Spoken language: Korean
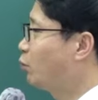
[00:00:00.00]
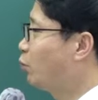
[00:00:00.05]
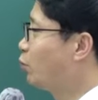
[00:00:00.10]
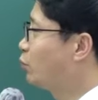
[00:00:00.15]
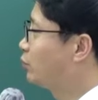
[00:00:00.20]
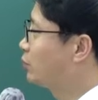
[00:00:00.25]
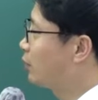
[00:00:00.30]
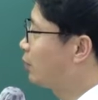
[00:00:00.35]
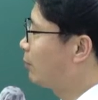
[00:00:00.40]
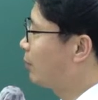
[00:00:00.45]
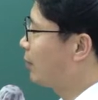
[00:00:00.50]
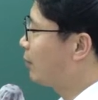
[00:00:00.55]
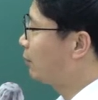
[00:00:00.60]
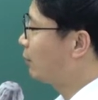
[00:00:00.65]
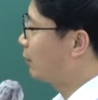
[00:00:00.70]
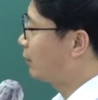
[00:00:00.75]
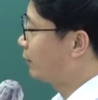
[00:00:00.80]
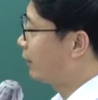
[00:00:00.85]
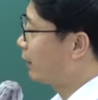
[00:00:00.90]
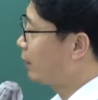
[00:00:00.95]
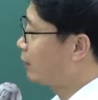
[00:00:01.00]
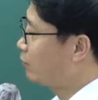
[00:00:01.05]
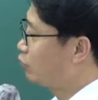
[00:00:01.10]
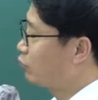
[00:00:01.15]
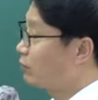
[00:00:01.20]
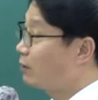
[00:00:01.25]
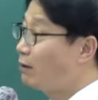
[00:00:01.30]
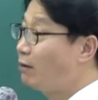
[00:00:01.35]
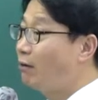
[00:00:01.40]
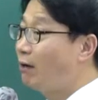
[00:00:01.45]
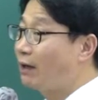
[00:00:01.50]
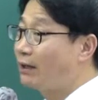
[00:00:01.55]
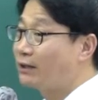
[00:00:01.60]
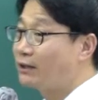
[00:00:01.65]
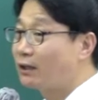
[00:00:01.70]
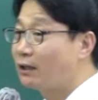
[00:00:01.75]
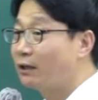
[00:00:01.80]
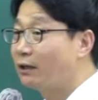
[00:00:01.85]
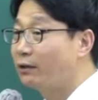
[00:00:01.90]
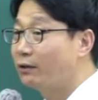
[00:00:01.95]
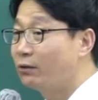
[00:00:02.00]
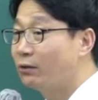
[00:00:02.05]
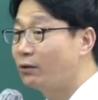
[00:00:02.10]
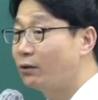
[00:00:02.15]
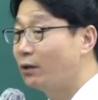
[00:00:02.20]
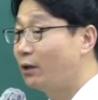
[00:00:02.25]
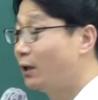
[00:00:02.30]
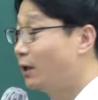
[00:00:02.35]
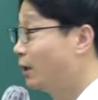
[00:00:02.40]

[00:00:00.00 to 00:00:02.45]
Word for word: 공짜로 받거나 대 가지고 산 거 아니잖아요.